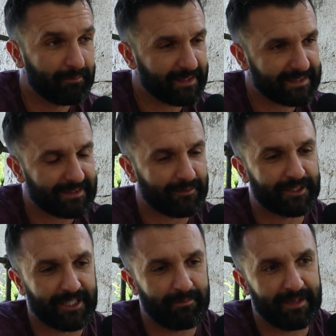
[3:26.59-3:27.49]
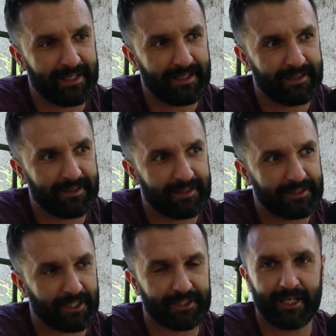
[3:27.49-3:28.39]
mais sans jamais
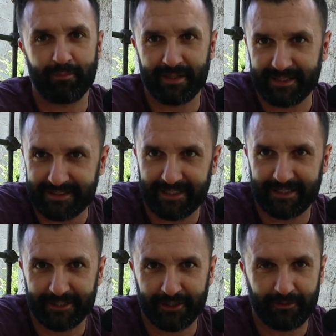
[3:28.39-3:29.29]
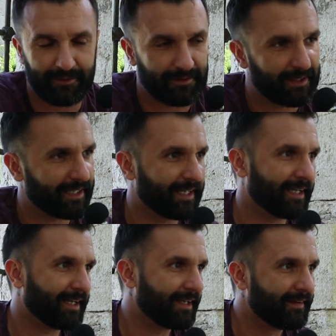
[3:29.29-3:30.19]
chercher à blesser les gens.
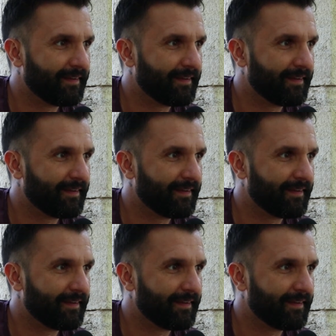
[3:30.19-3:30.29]
Et,